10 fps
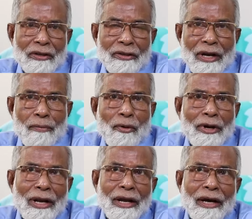যে
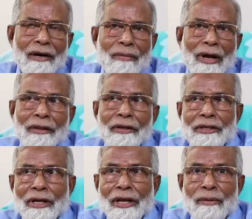মহিলারা বাংলাদেশ
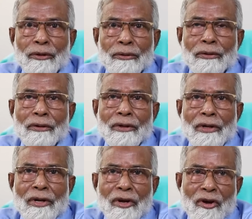রেলের মতো
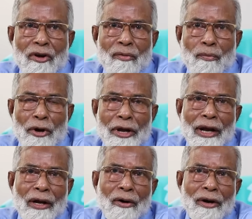
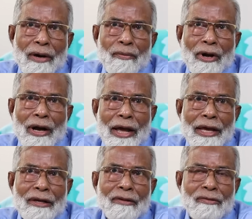বহিরাঙ্গন এবং
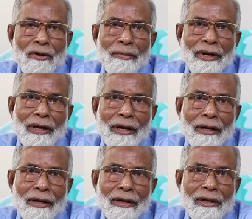কায়িক শ্রমের
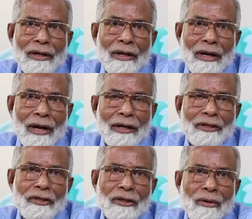কাজ
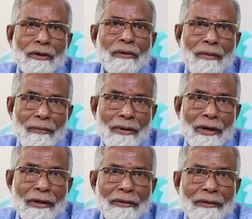করতে পারবে না